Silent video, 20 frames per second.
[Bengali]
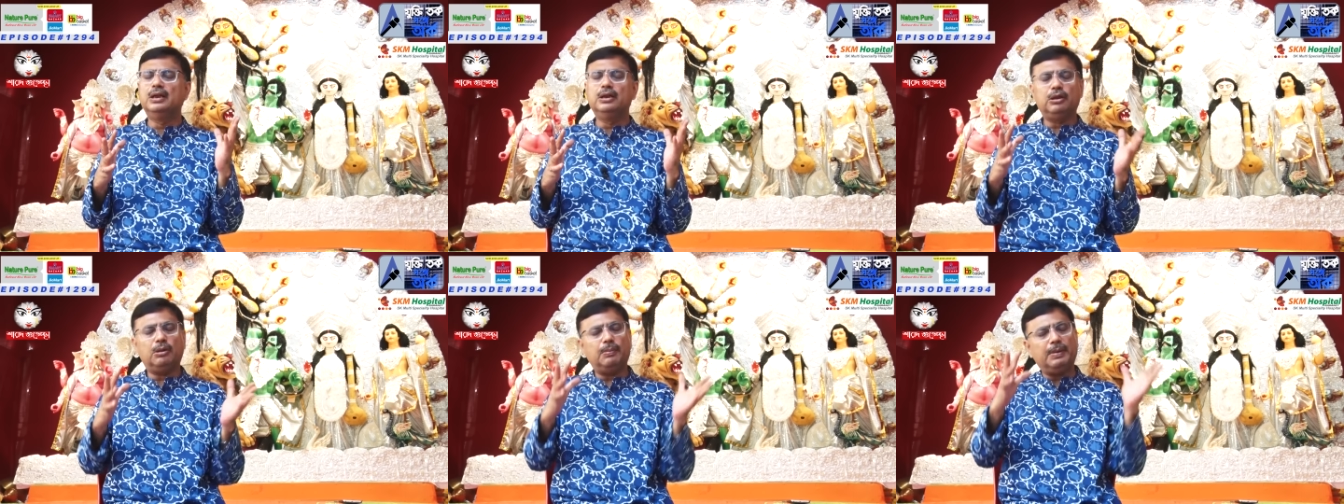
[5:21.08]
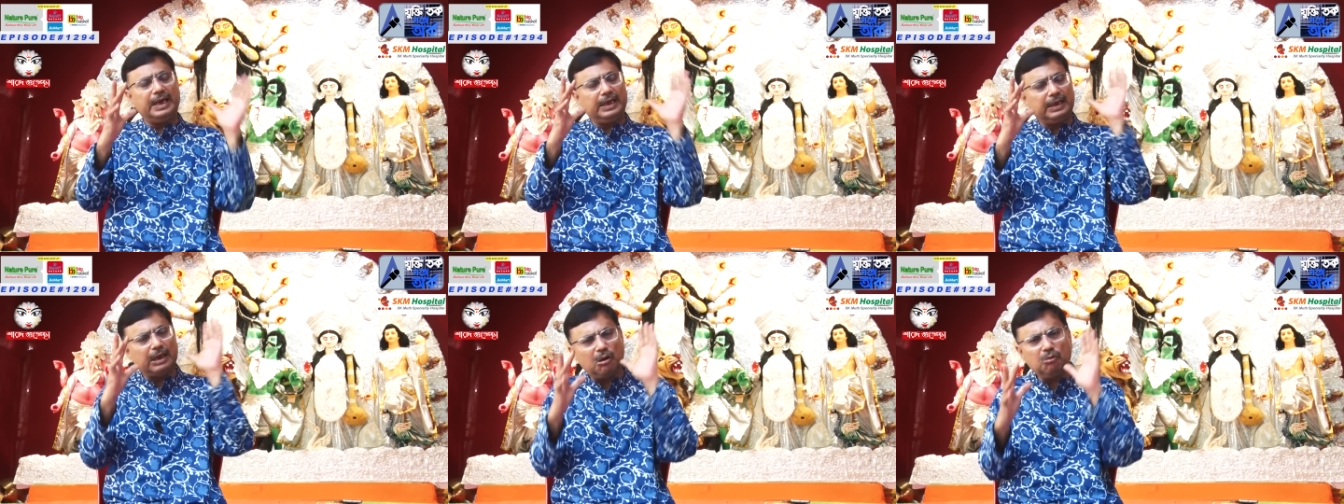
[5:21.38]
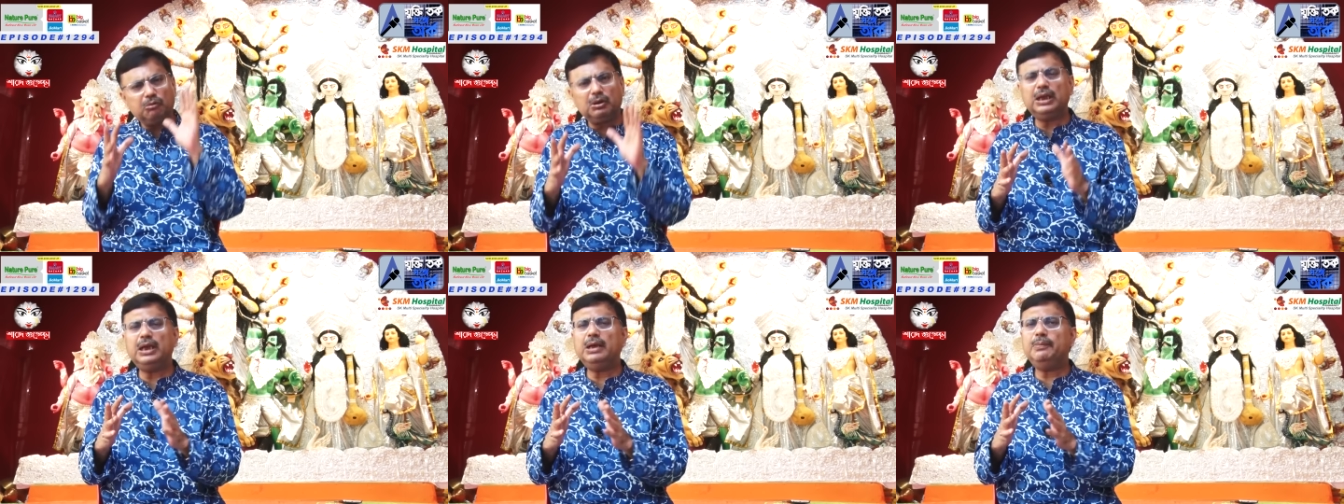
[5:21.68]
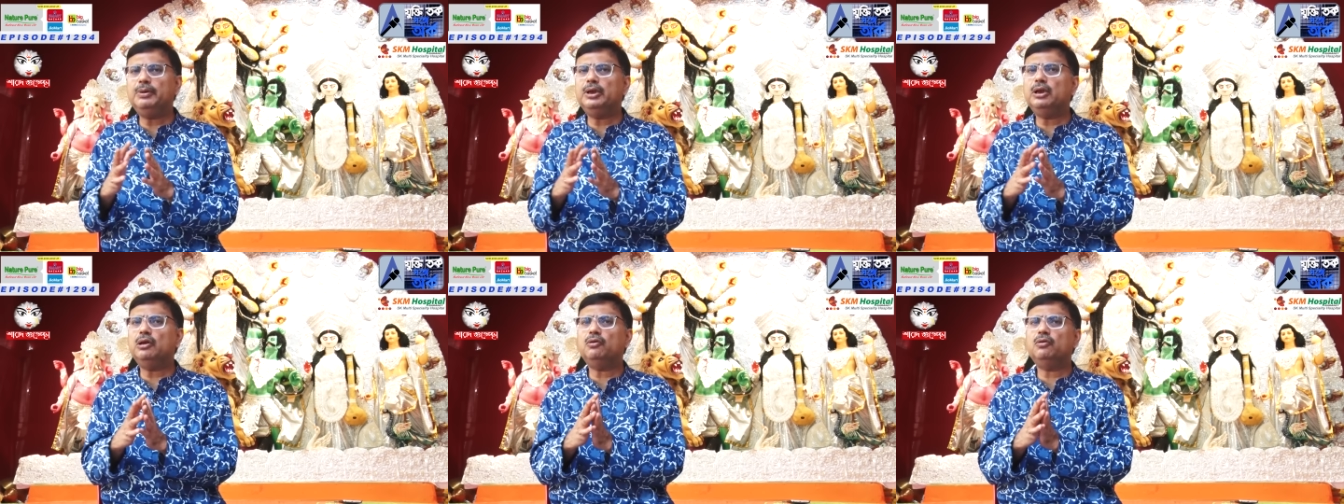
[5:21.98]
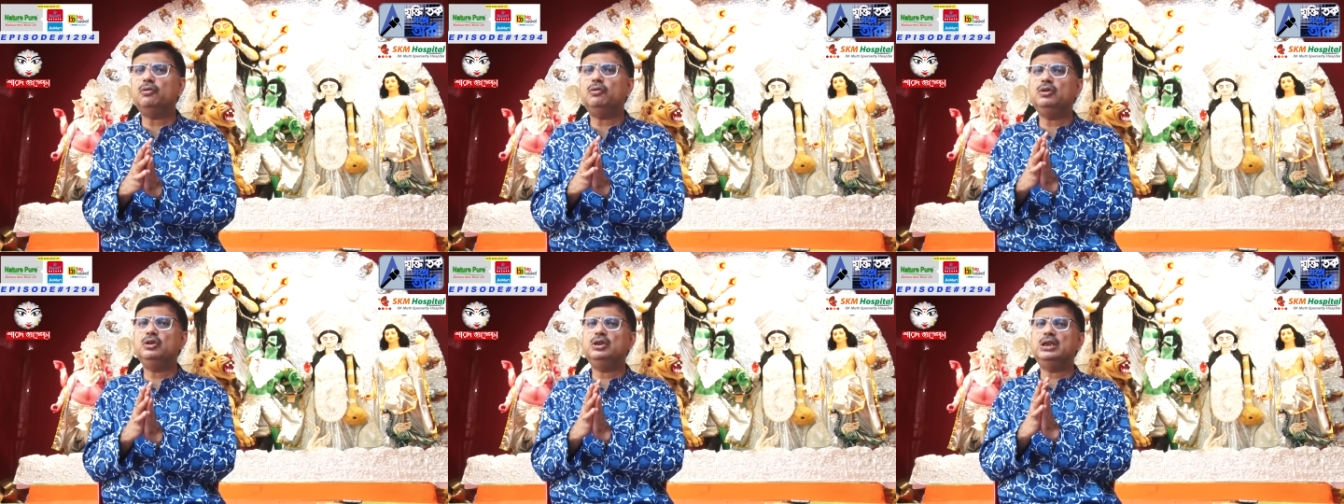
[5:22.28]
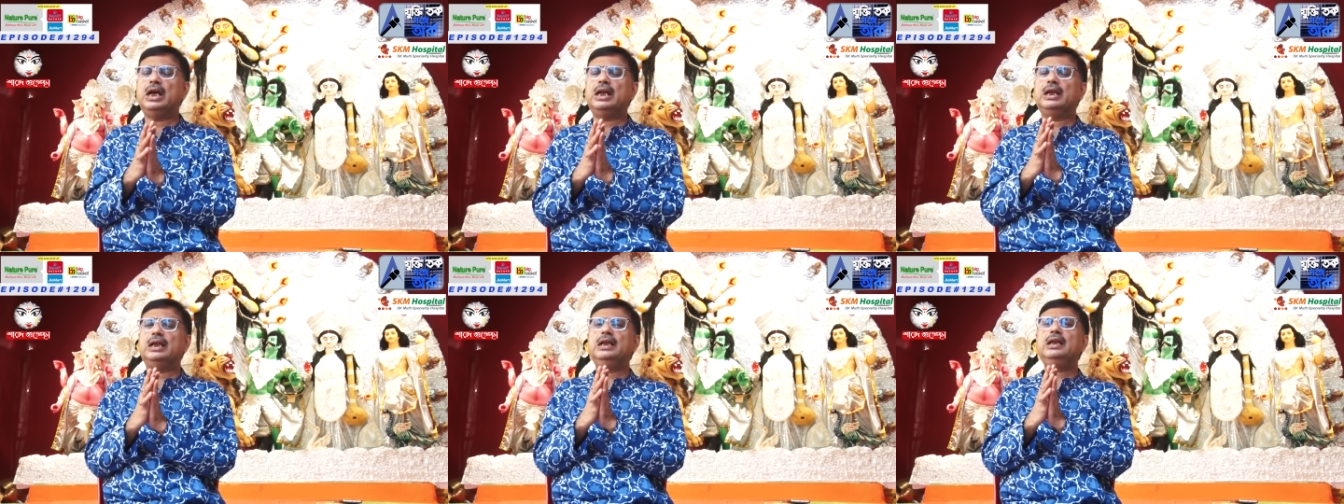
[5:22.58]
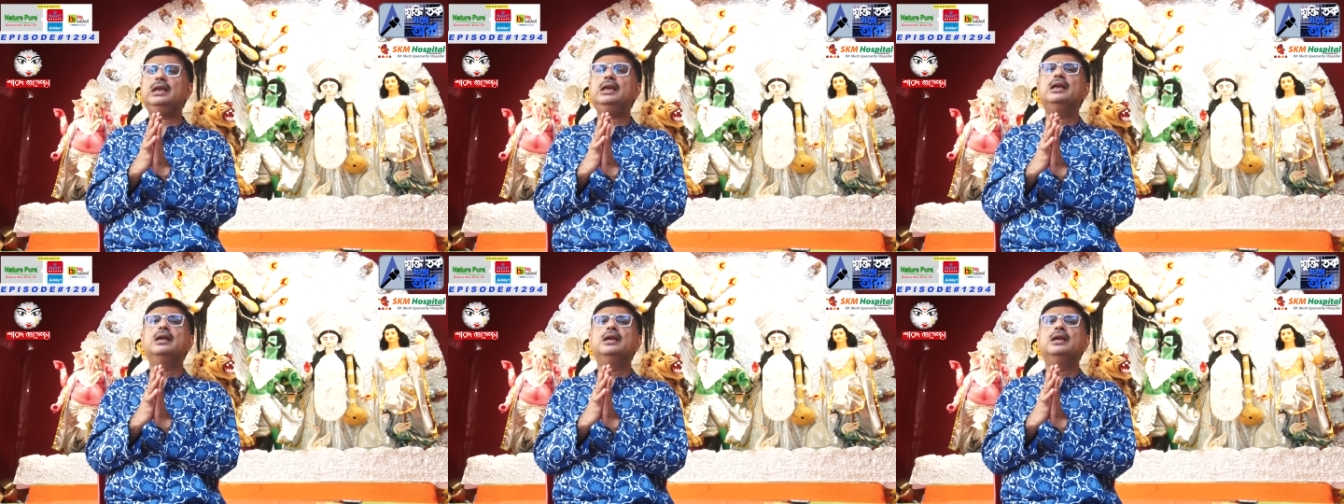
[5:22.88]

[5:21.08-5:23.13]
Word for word: তবে এটাও তিনি বিলক্ষণ জানেন